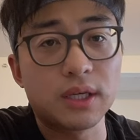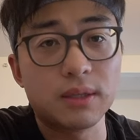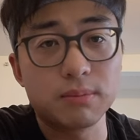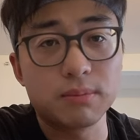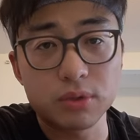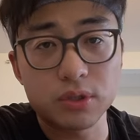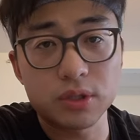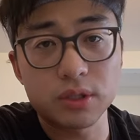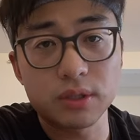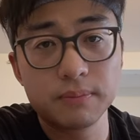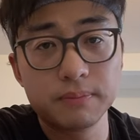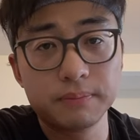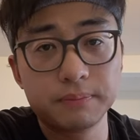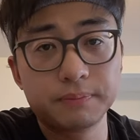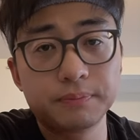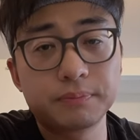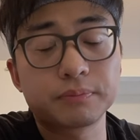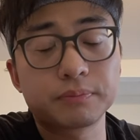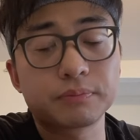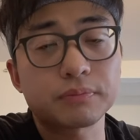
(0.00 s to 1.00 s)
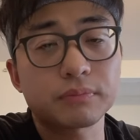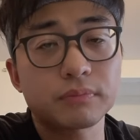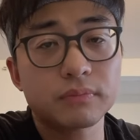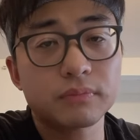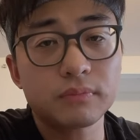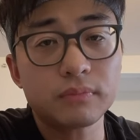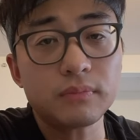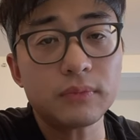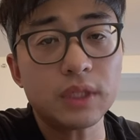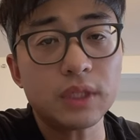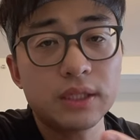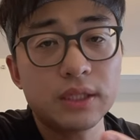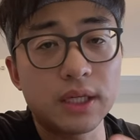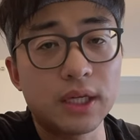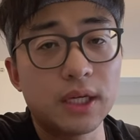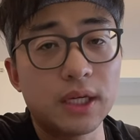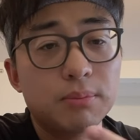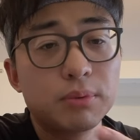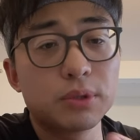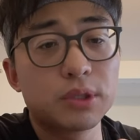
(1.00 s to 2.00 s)
力不支。
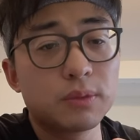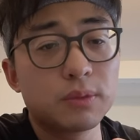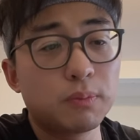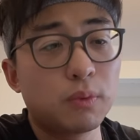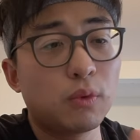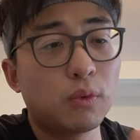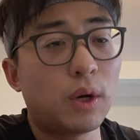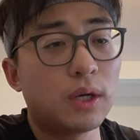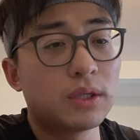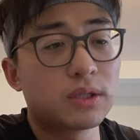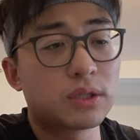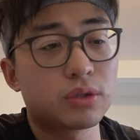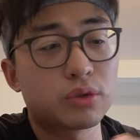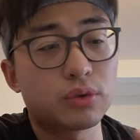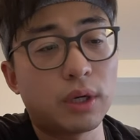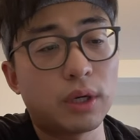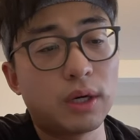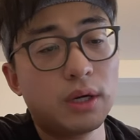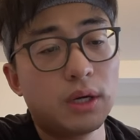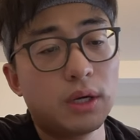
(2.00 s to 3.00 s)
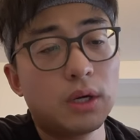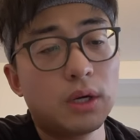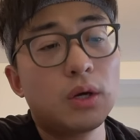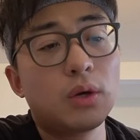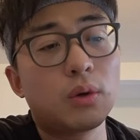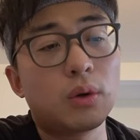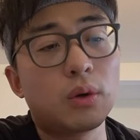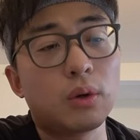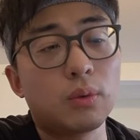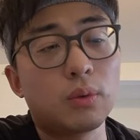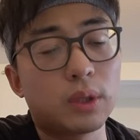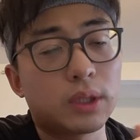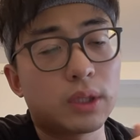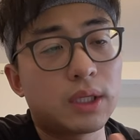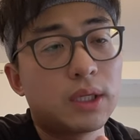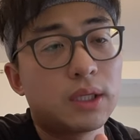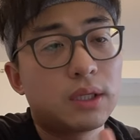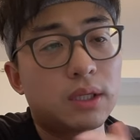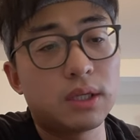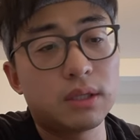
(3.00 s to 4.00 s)
体力不支不光是说我我
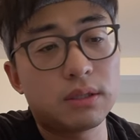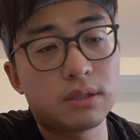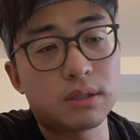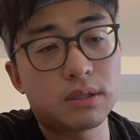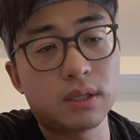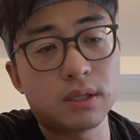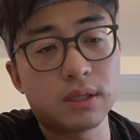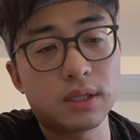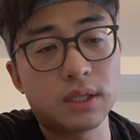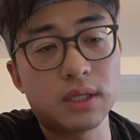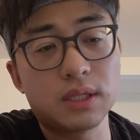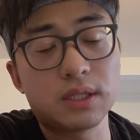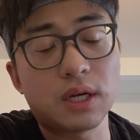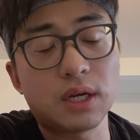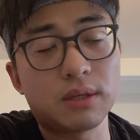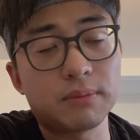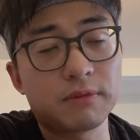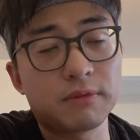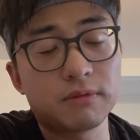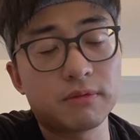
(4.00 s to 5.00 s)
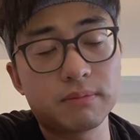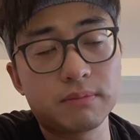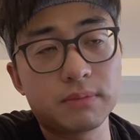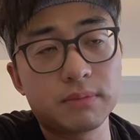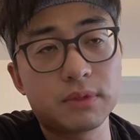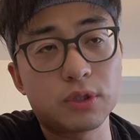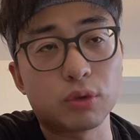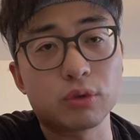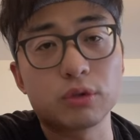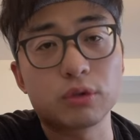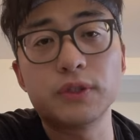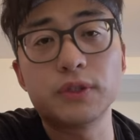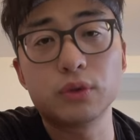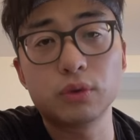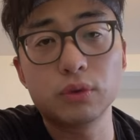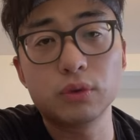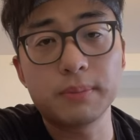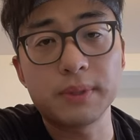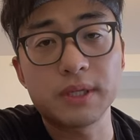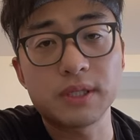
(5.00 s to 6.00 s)
踢踢这个踢一场。九十分
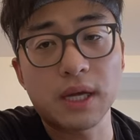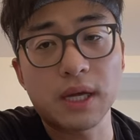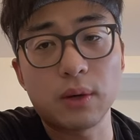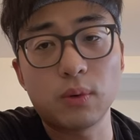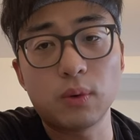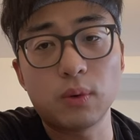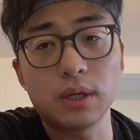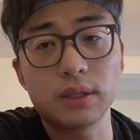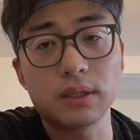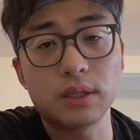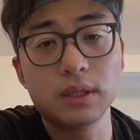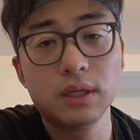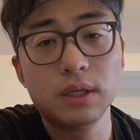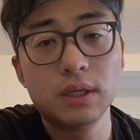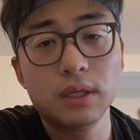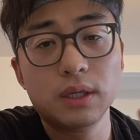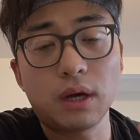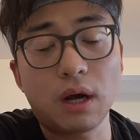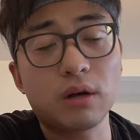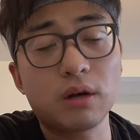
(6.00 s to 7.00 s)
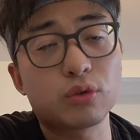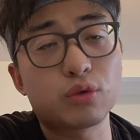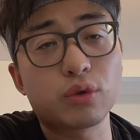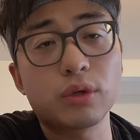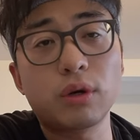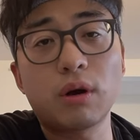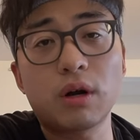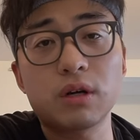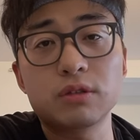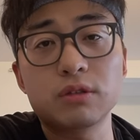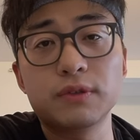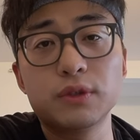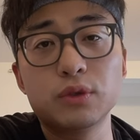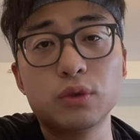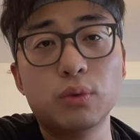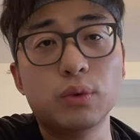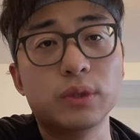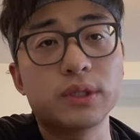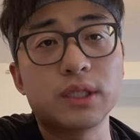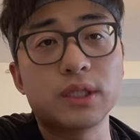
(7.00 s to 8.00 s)
钟的比赛，我可能二最后二十分
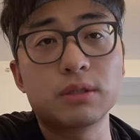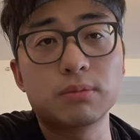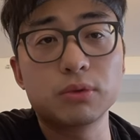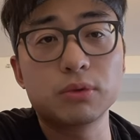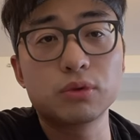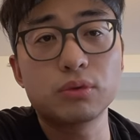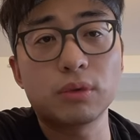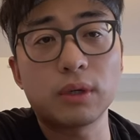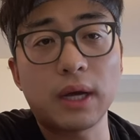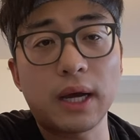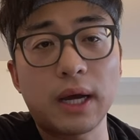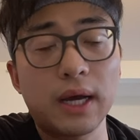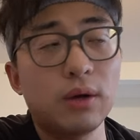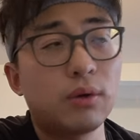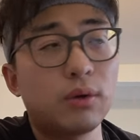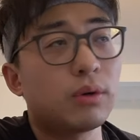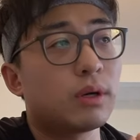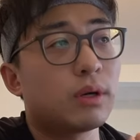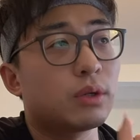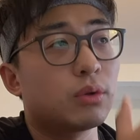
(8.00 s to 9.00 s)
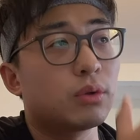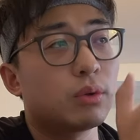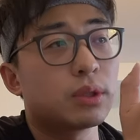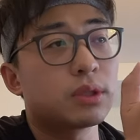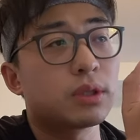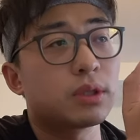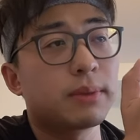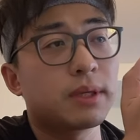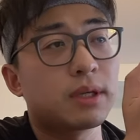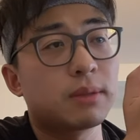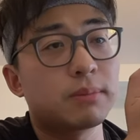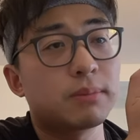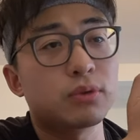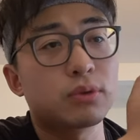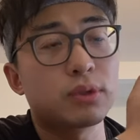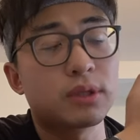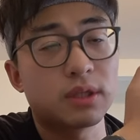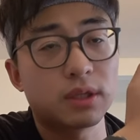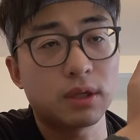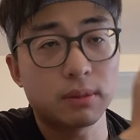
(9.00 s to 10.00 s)
钟我坚持不住了。还有很多层面上，比如
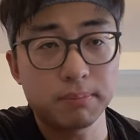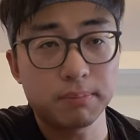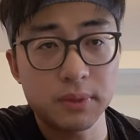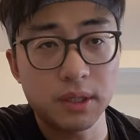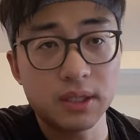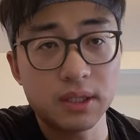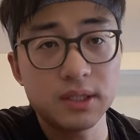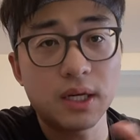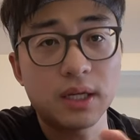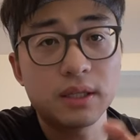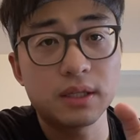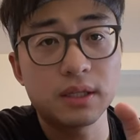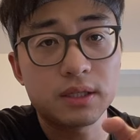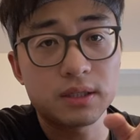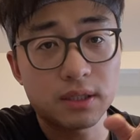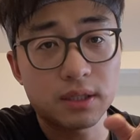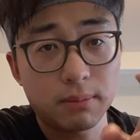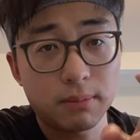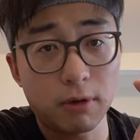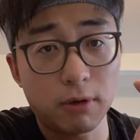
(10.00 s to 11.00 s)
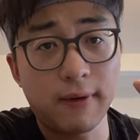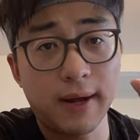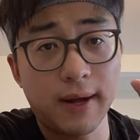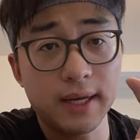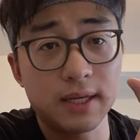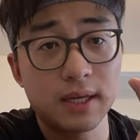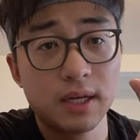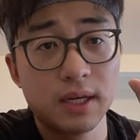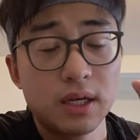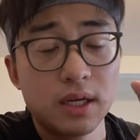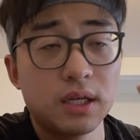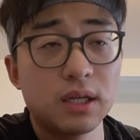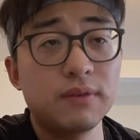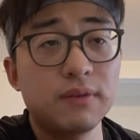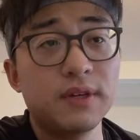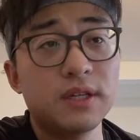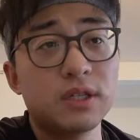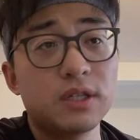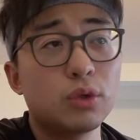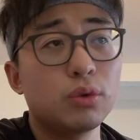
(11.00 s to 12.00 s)
说你的影响你的这个爆发力，
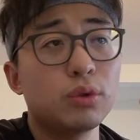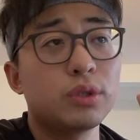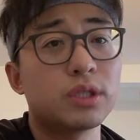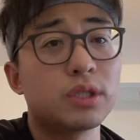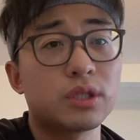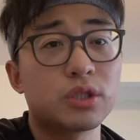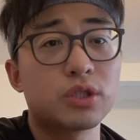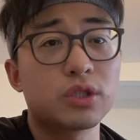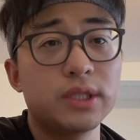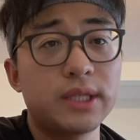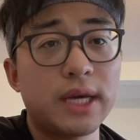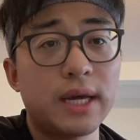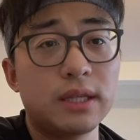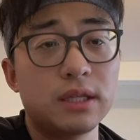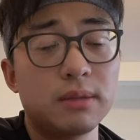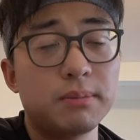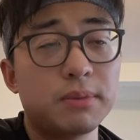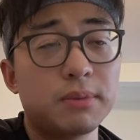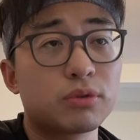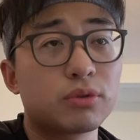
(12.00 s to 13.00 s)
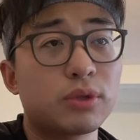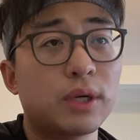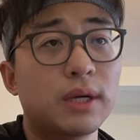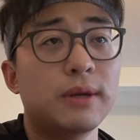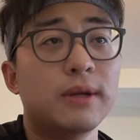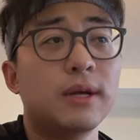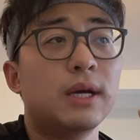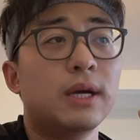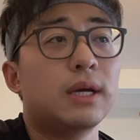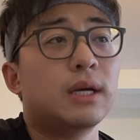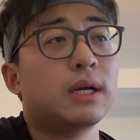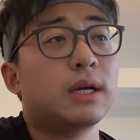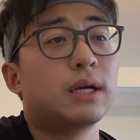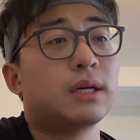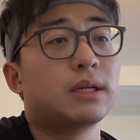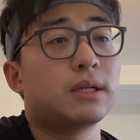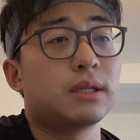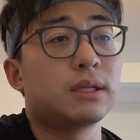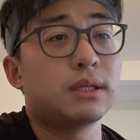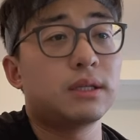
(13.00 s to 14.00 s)
因为休息的时间，你比如说，
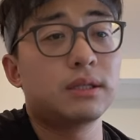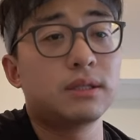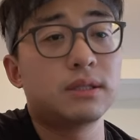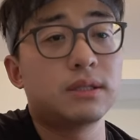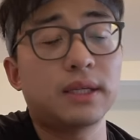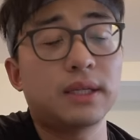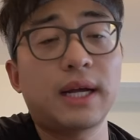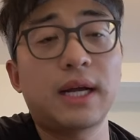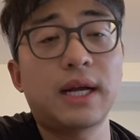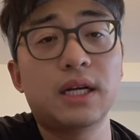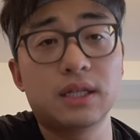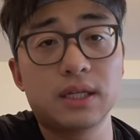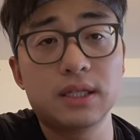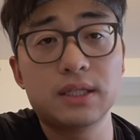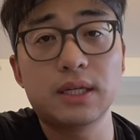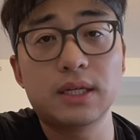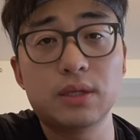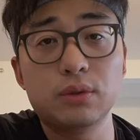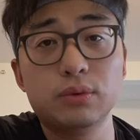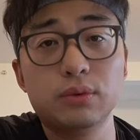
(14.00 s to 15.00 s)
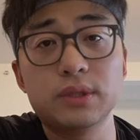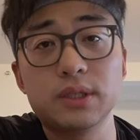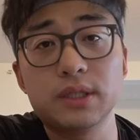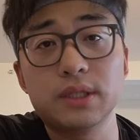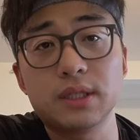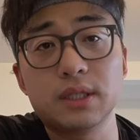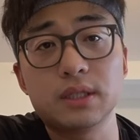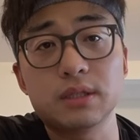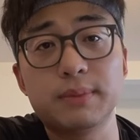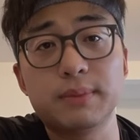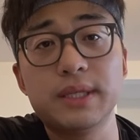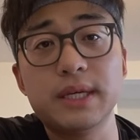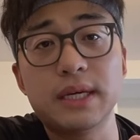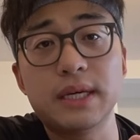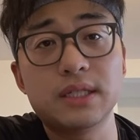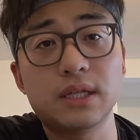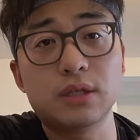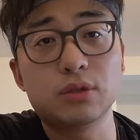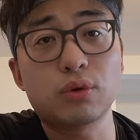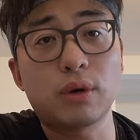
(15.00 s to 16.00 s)
呃，你像大连人现在用这几个什么
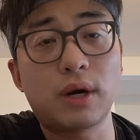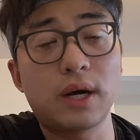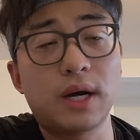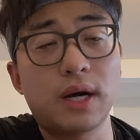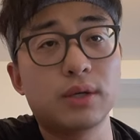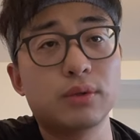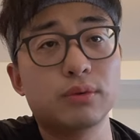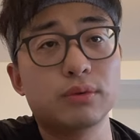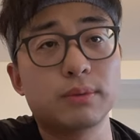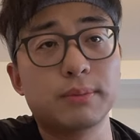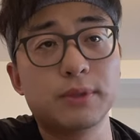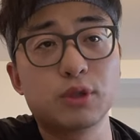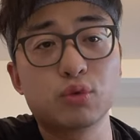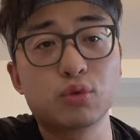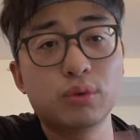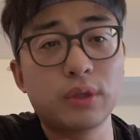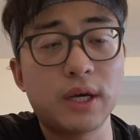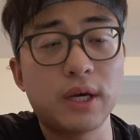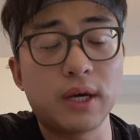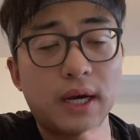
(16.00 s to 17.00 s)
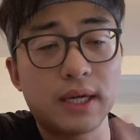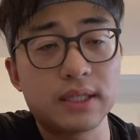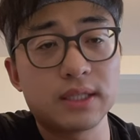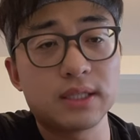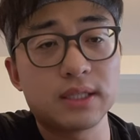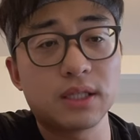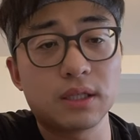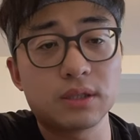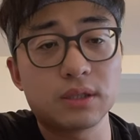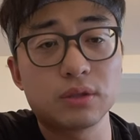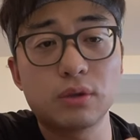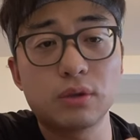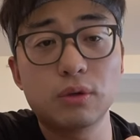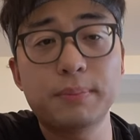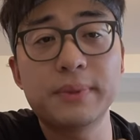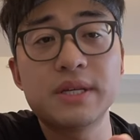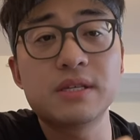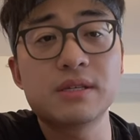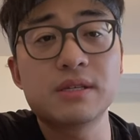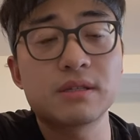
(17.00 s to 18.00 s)
颜相闯啊，用什么朱挺啊，这几个这都
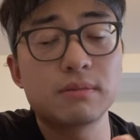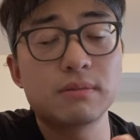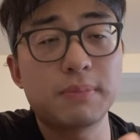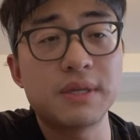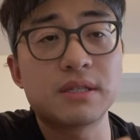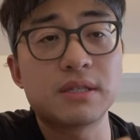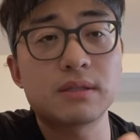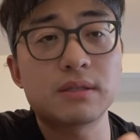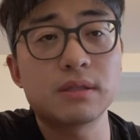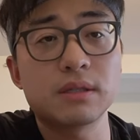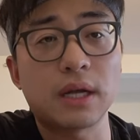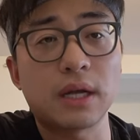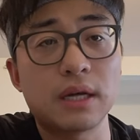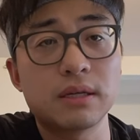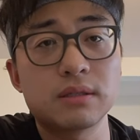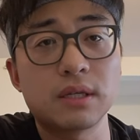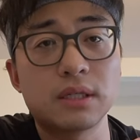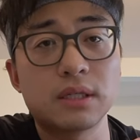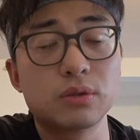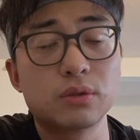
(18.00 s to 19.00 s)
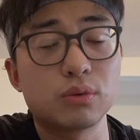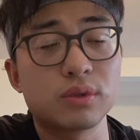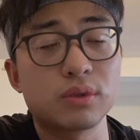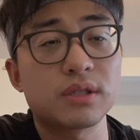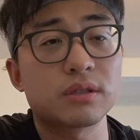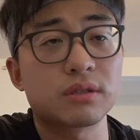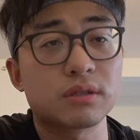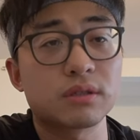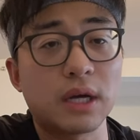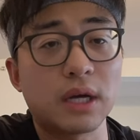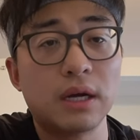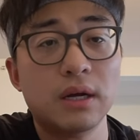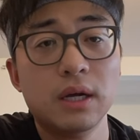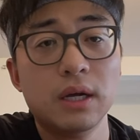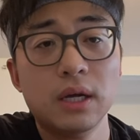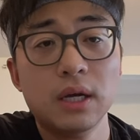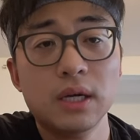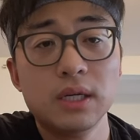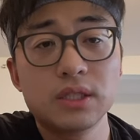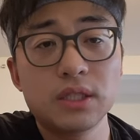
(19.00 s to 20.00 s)
奔四奔四的，三十五四十的
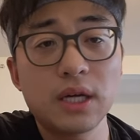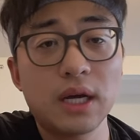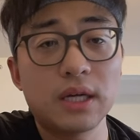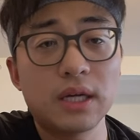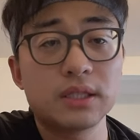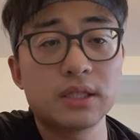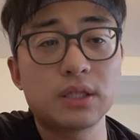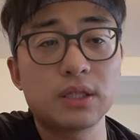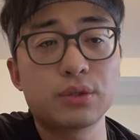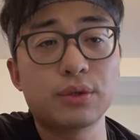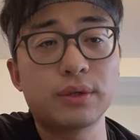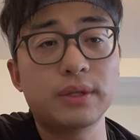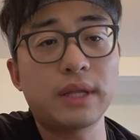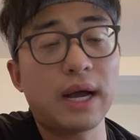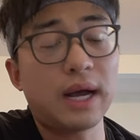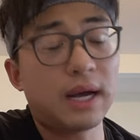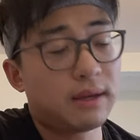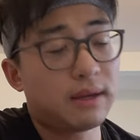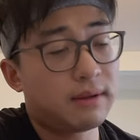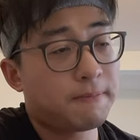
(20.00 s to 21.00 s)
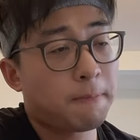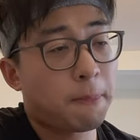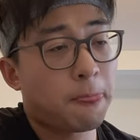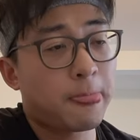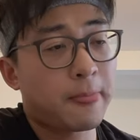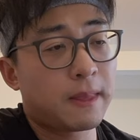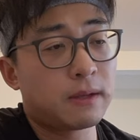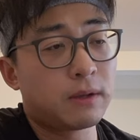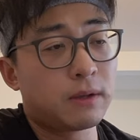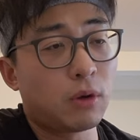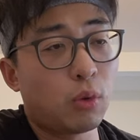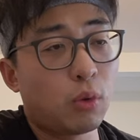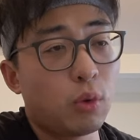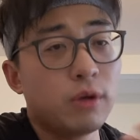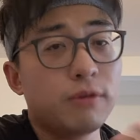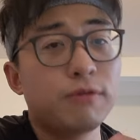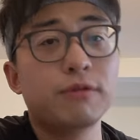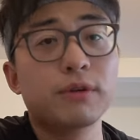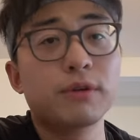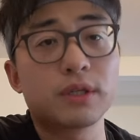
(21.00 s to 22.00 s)
这样的这个圈他
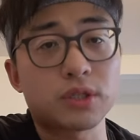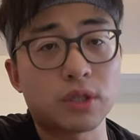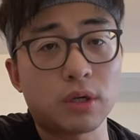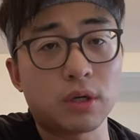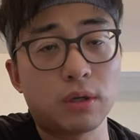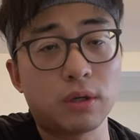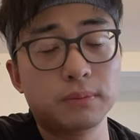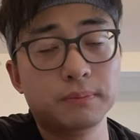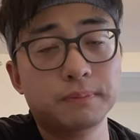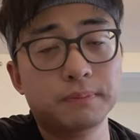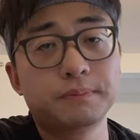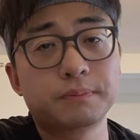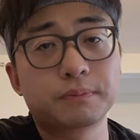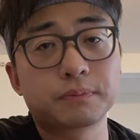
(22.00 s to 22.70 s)
恢复的时候，